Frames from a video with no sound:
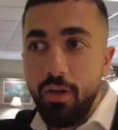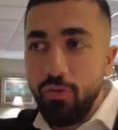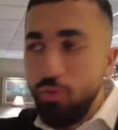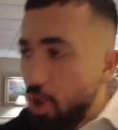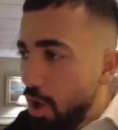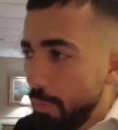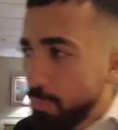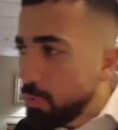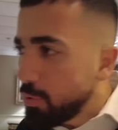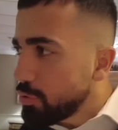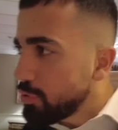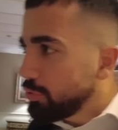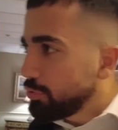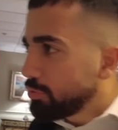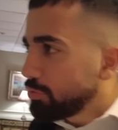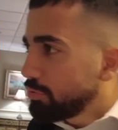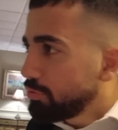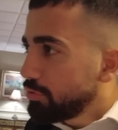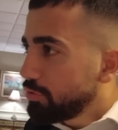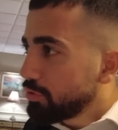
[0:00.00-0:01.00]
Ne
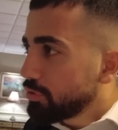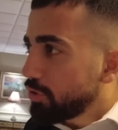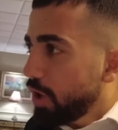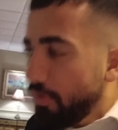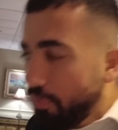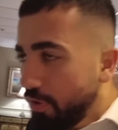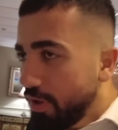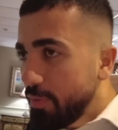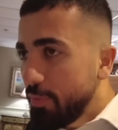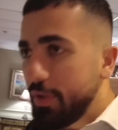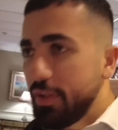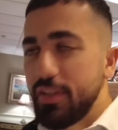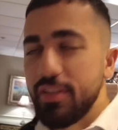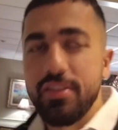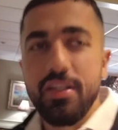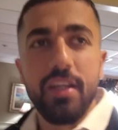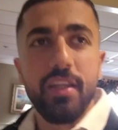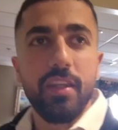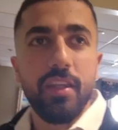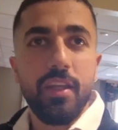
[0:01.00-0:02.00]
yapıyorsun? Kafayı mı yedin sen?